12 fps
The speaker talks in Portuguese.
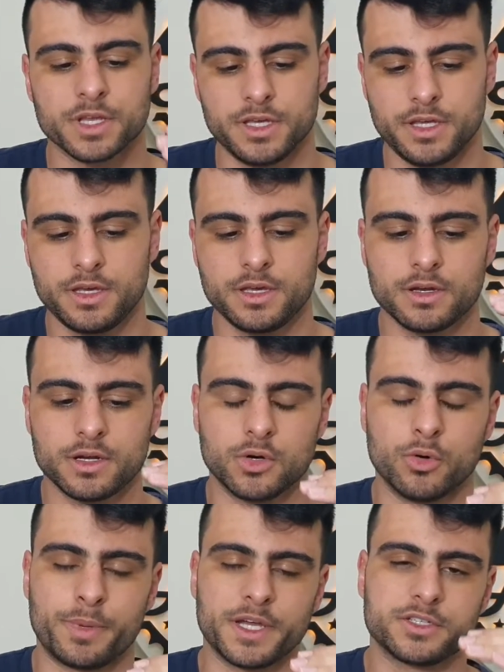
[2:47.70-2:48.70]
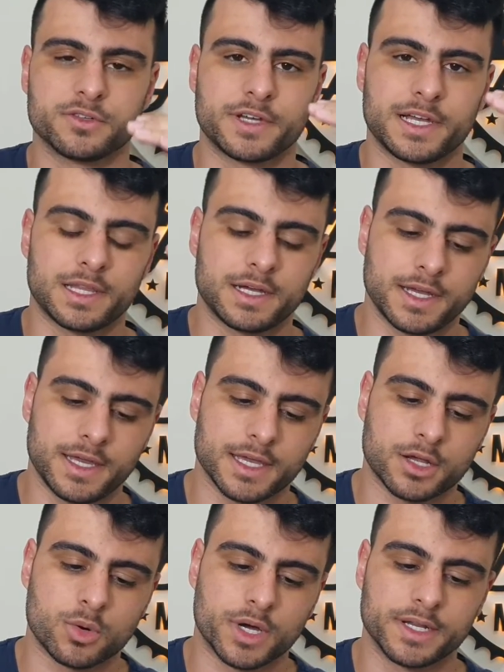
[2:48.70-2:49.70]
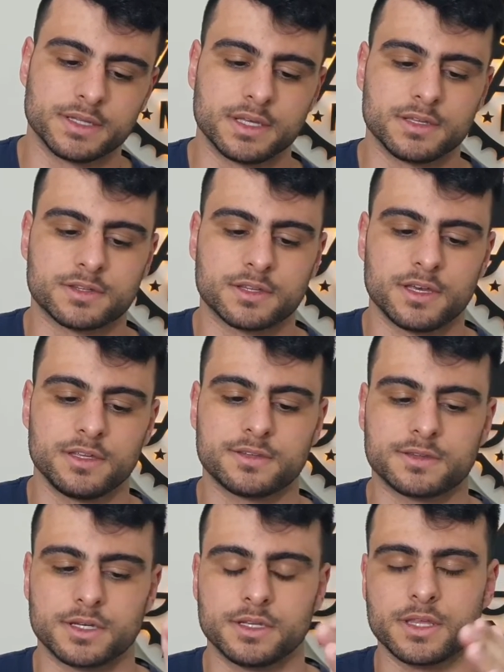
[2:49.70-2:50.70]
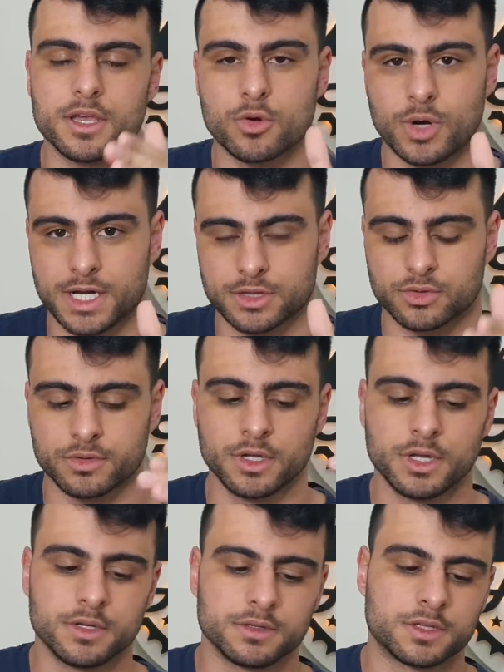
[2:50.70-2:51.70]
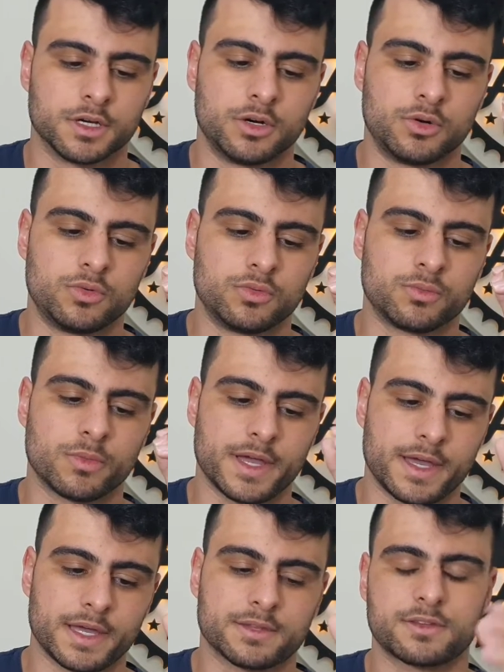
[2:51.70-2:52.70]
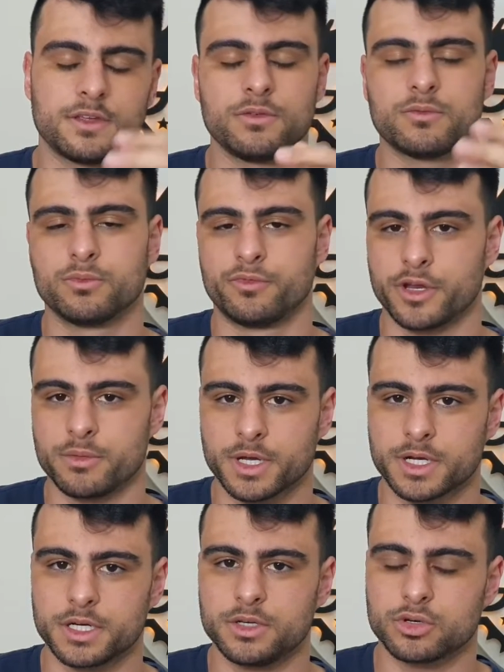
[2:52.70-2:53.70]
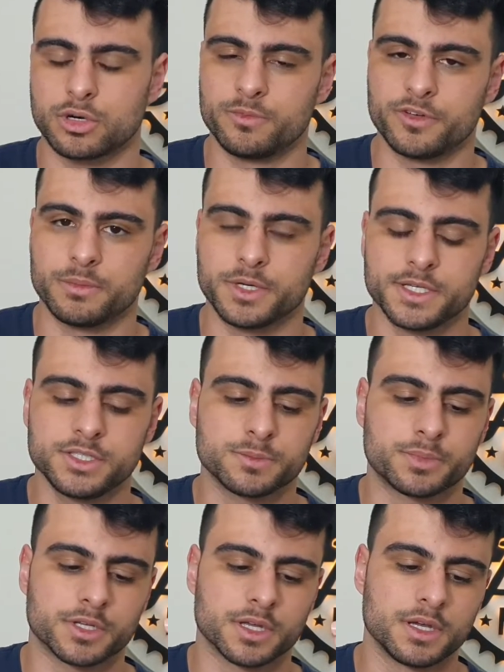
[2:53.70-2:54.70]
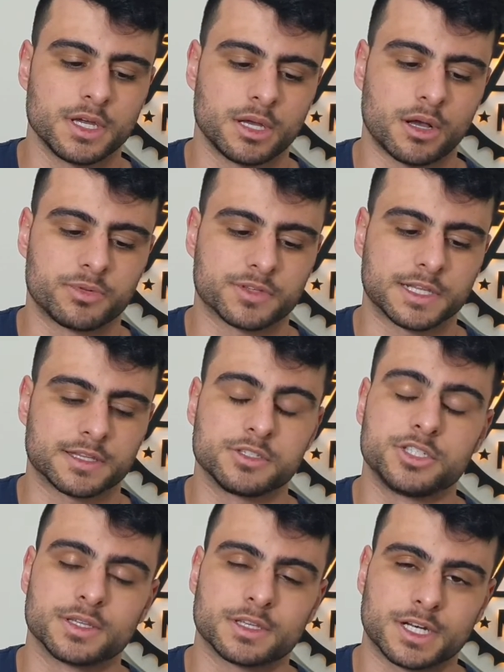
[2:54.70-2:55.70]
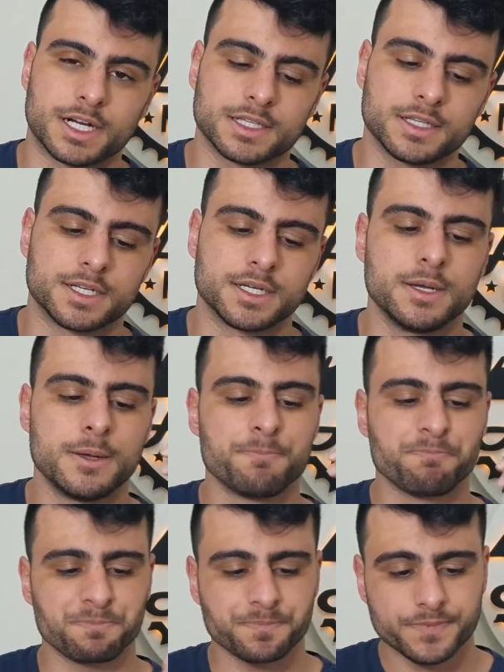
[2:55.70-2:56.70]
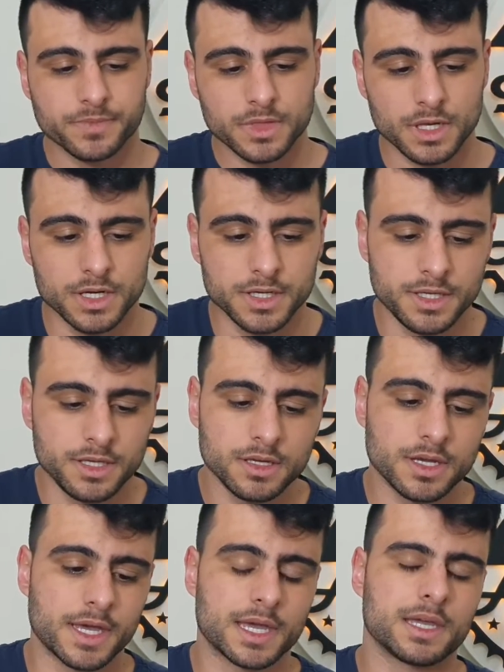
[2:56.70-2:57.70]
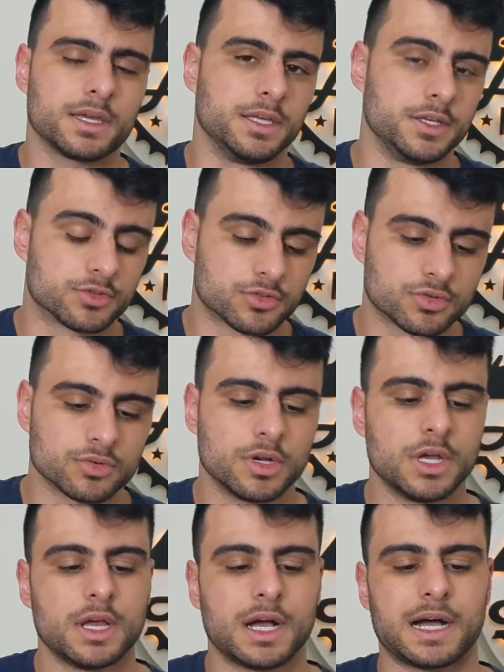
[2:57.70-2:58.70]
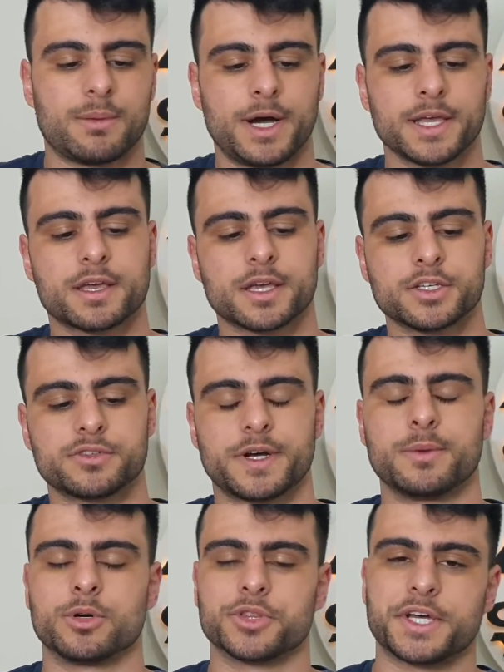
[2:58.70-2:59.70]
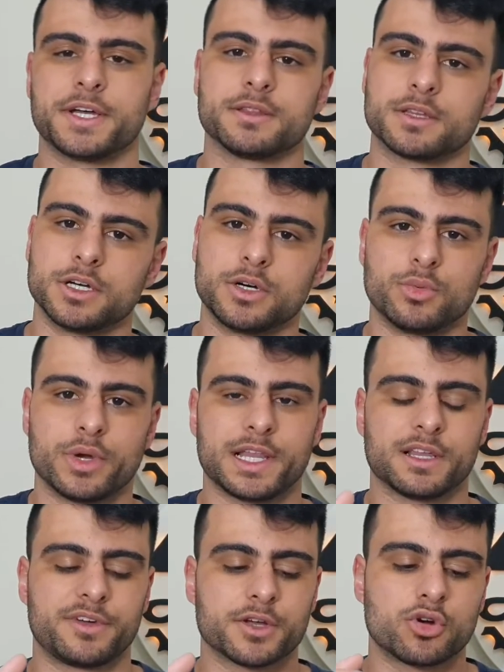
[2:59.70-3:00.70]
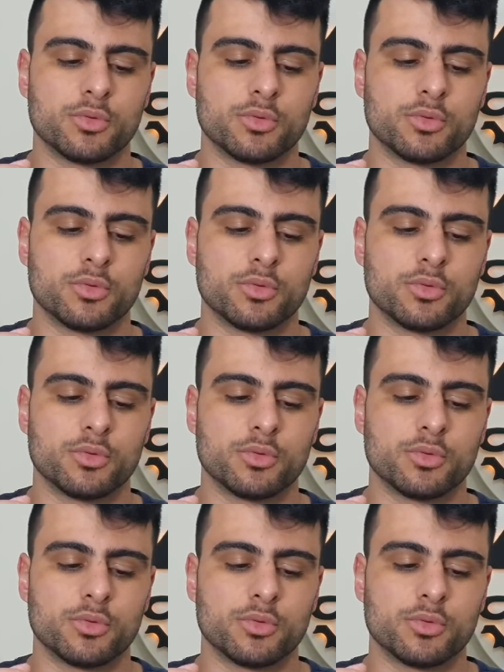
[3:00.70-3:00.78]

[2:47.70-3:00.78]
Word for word: e o pé de vela é 46 34. Então, é assim, um freio mecânico, obviamente, porque é uma bicicleta de entrada, né? E é isso. A bike que a gente vai montar então, ela vai